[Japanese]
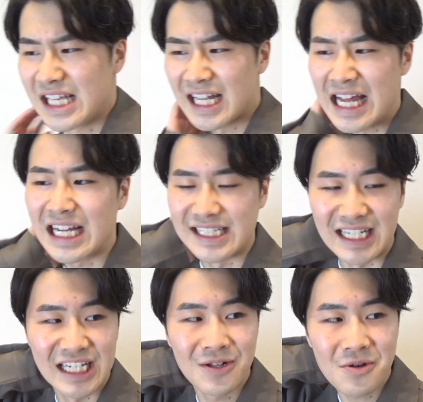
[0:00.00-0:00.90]
やなんかさ
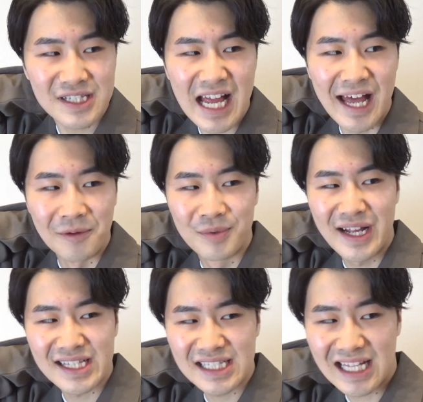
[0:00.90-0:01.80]
昨日さあの部
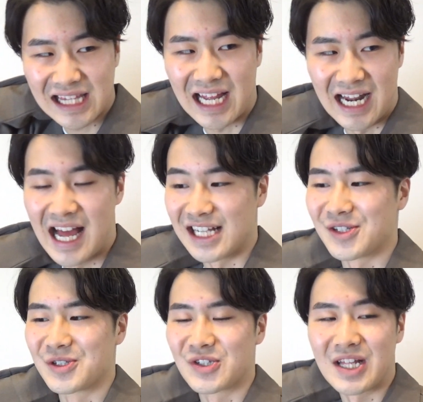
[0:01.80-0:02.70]
活だったから
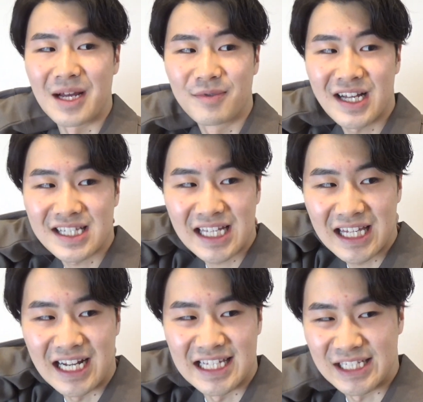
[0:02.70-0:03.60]
そうそうそうなんか部活だっ
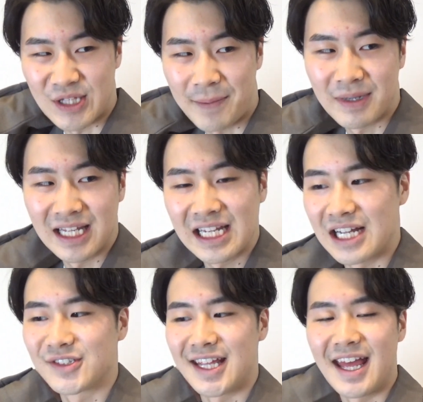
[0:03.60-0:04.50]
たからさちょっとあんまでき
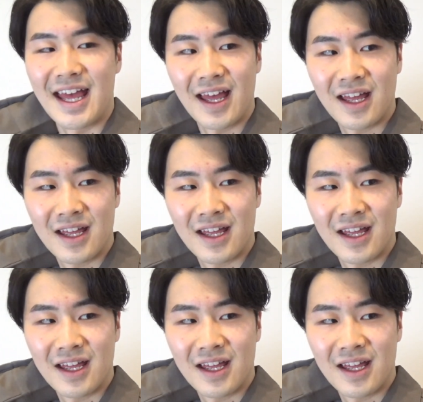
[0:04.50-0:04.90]
なくて